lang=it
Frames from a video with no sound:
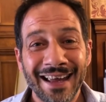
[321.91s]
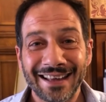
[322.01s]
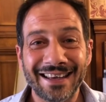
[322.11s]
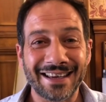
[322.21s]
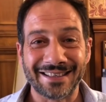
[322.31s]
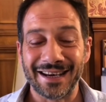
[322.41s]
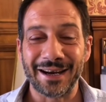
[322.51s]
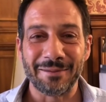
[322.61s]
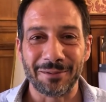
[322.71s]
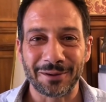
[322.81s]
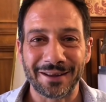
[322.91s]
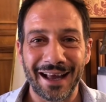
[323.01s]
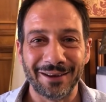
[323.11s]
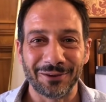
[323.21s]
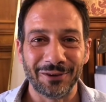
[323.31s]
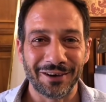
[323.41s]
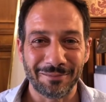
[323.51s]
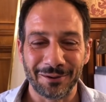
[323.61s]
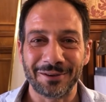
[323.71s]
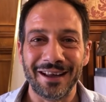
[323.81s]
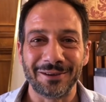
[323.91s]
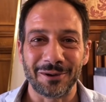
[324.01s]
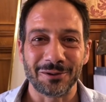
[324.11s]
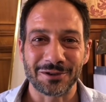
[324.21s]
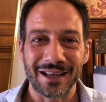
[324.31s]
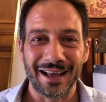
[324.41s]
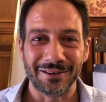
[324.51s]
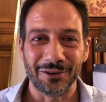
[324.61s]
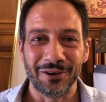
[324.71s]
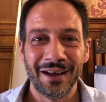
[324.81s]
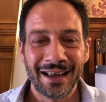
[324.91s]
di essere riportato, riportato allo stadio